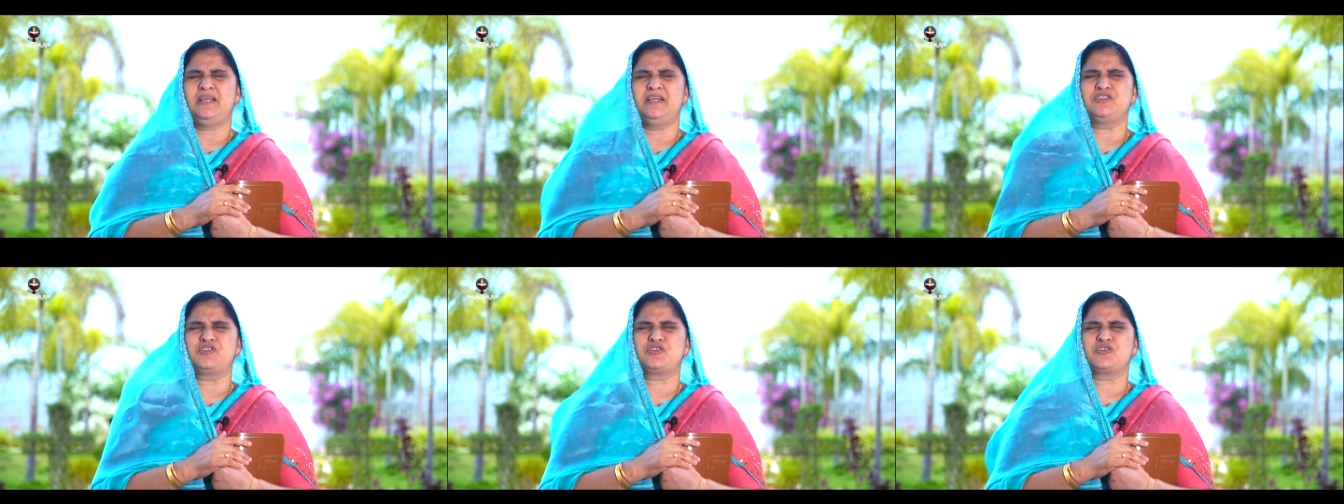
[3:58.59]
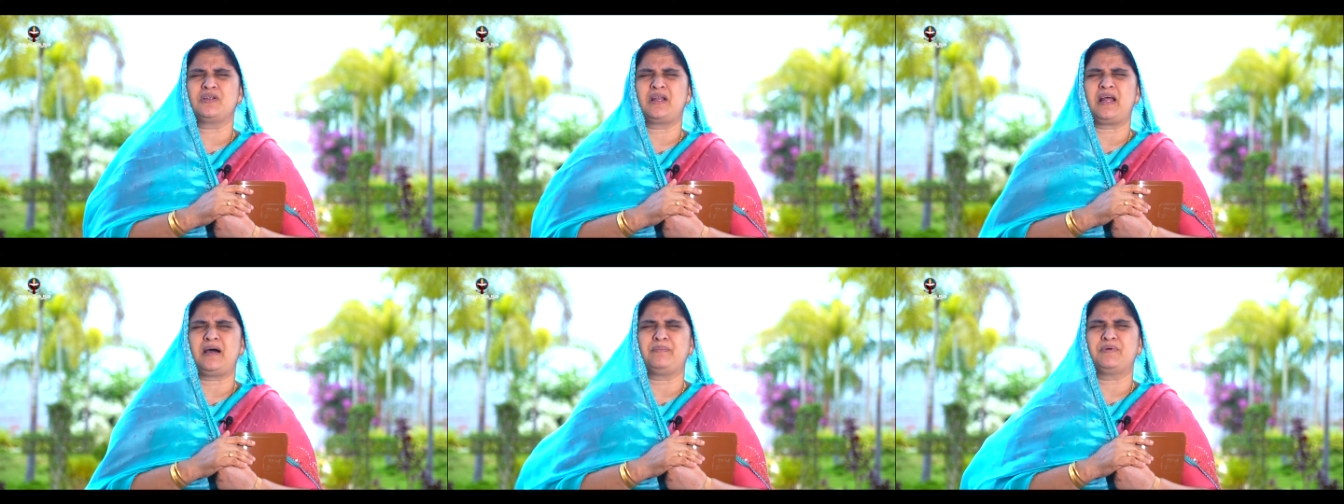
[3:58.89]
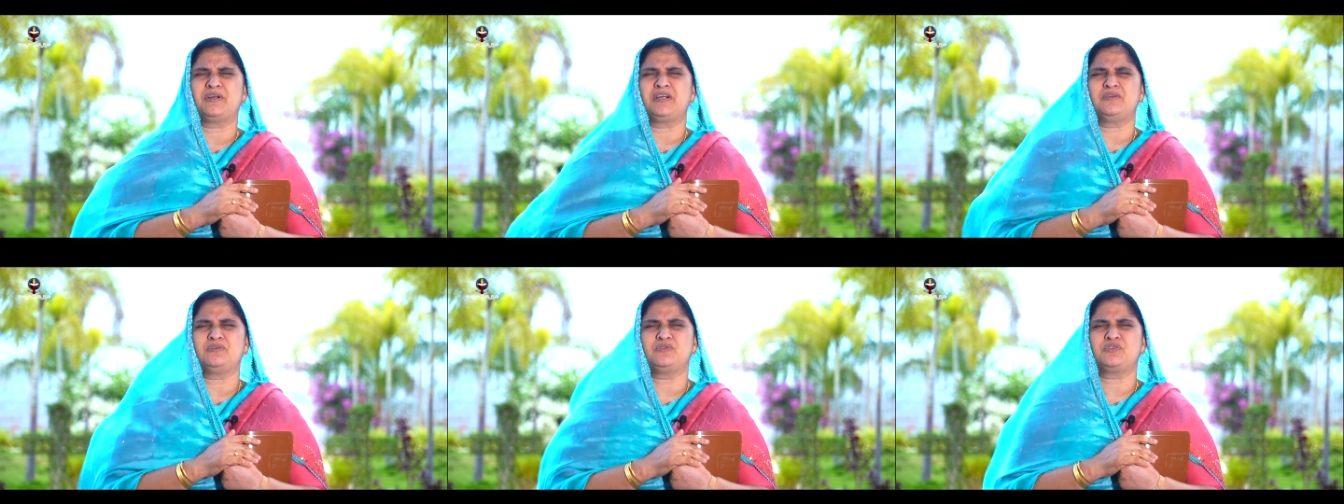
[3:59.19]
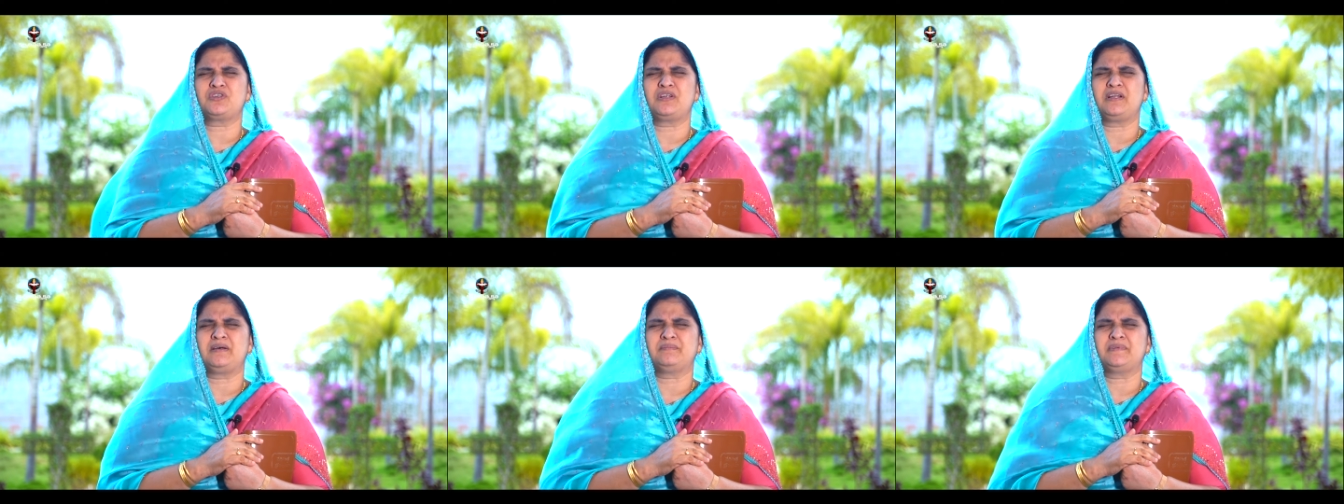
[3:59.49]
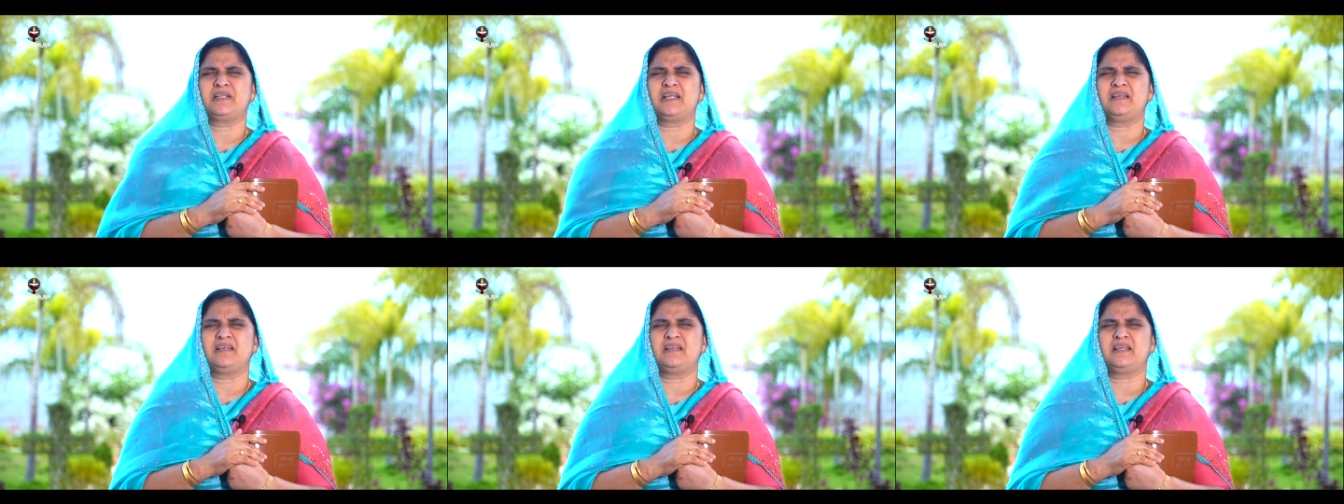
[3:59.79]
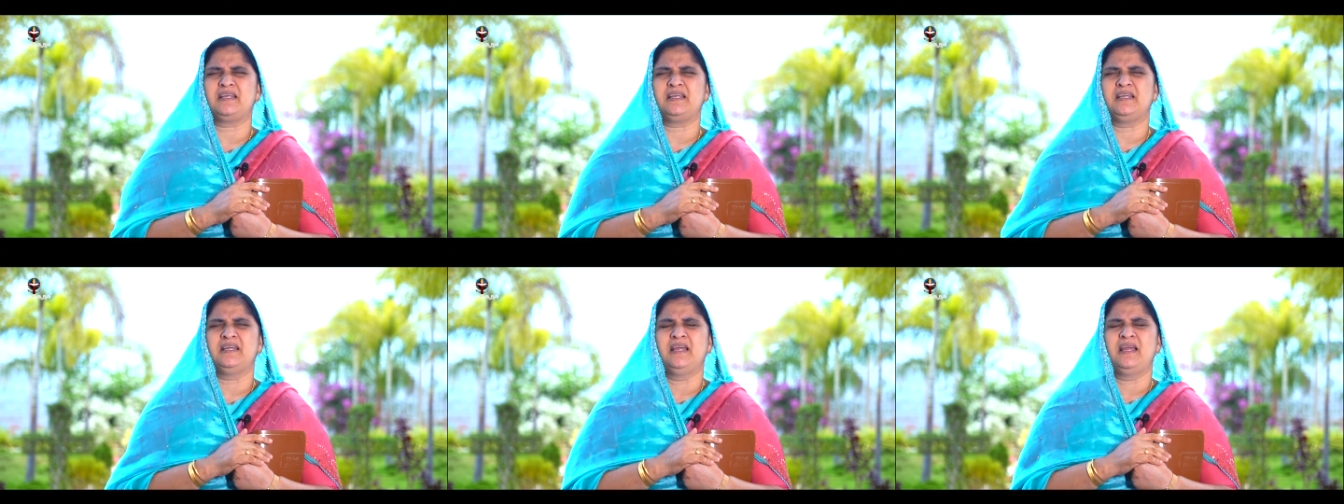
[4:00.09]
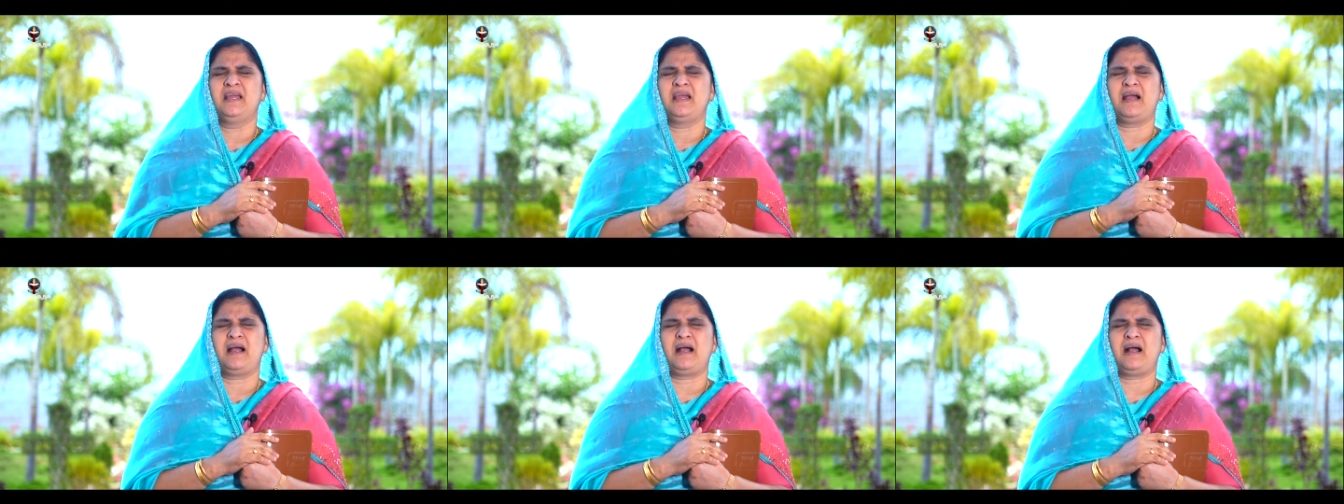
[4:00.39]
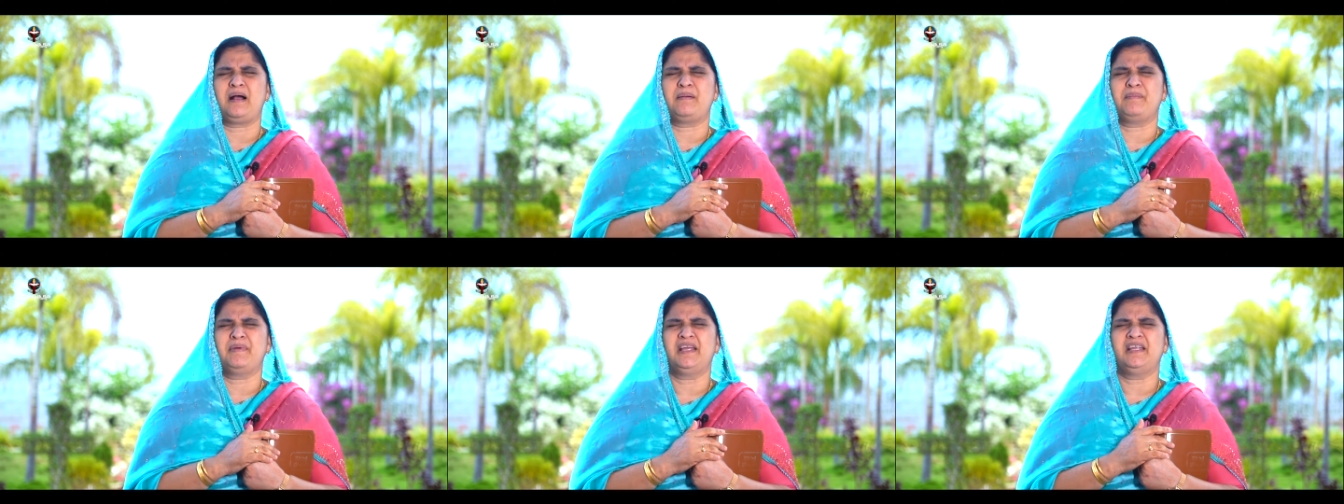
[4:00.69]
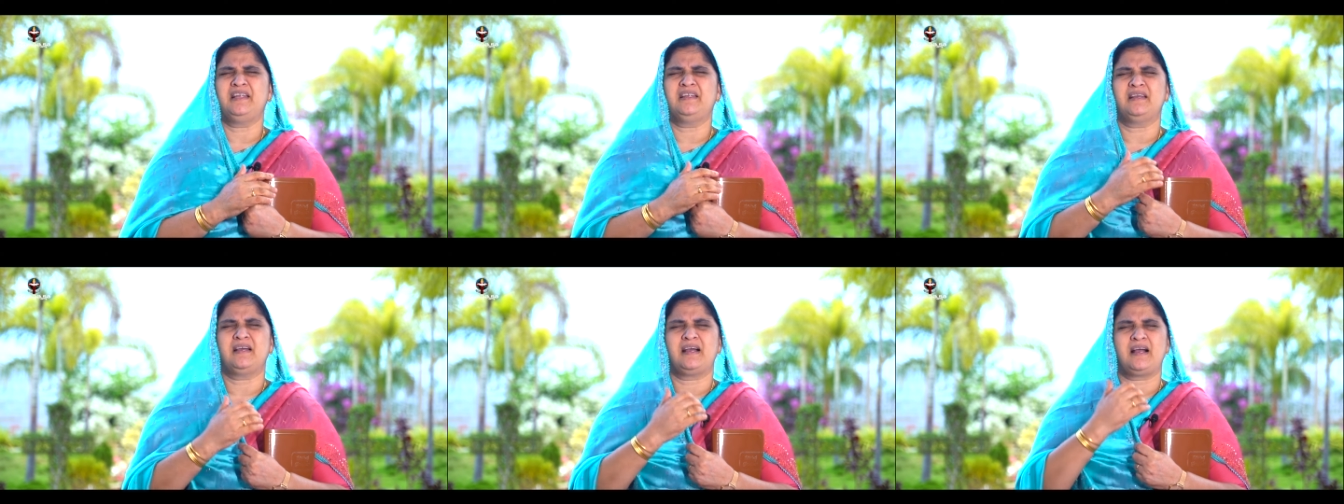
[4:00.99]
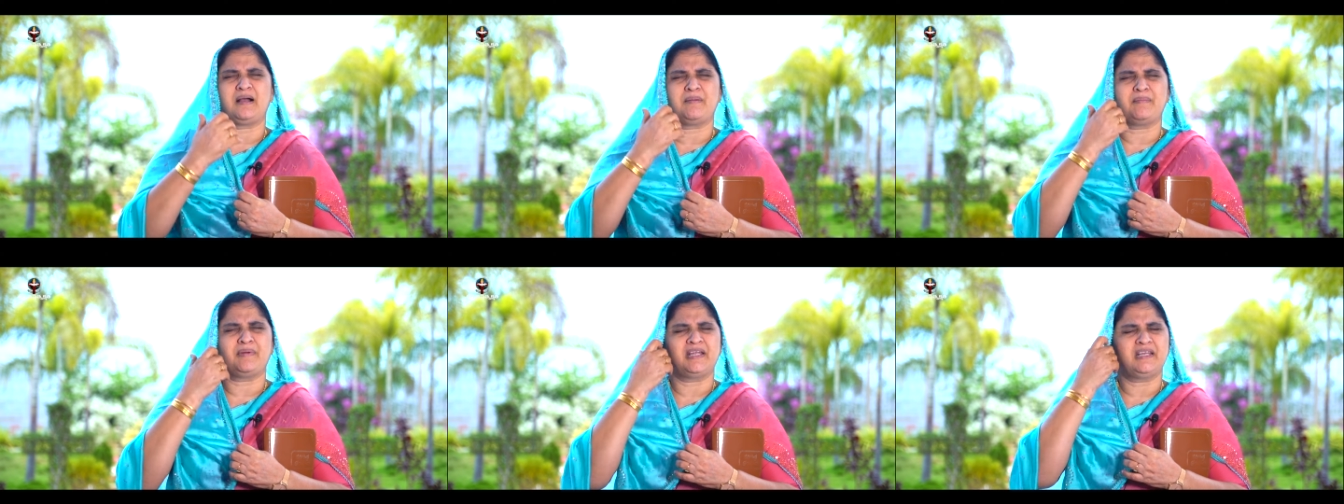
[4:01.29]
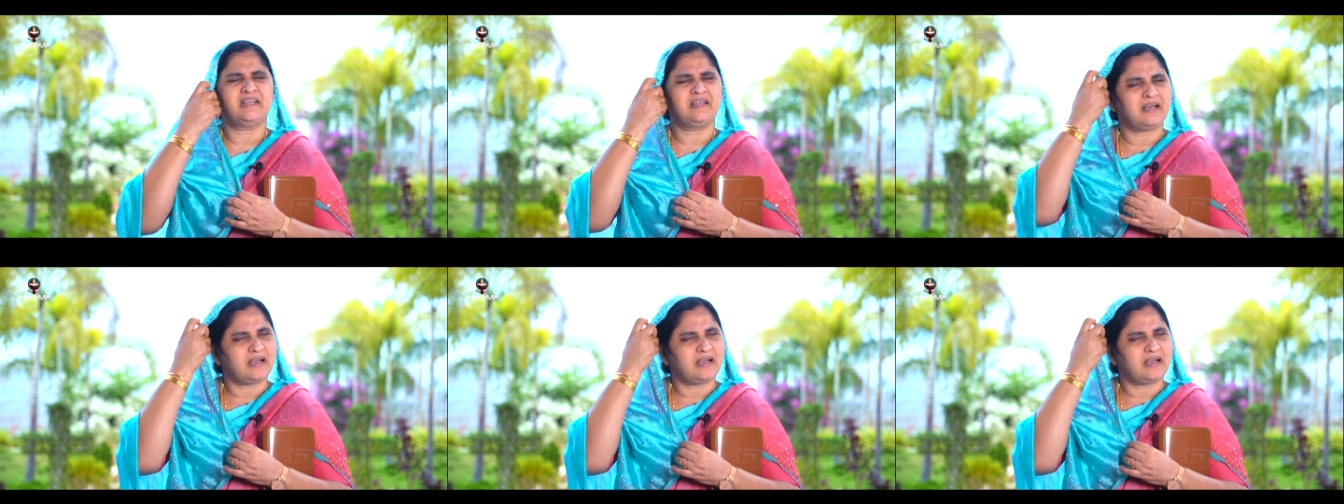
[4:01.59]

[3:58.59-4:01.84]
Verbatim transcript: ఏసునాములు అడుగుచున్నాం తండ్రి ఆమెన్ ఆమెన్